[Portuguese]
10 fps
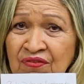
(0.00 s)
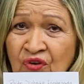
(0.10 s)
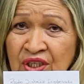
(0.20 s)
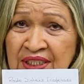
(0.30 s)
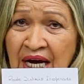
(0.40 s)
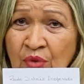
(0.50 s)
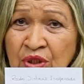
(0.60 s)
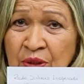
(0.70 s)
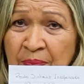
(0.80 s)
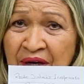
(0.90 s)
em voz
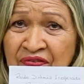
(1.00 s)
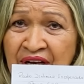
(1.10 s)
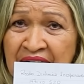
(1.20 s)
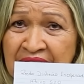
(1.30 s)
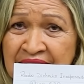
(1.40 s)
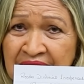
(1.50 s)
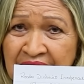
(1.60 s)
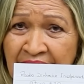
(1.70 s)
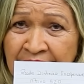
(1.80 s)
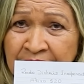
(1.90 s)
alta, de preferência,
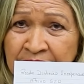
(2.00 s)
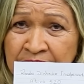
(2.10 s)
tá?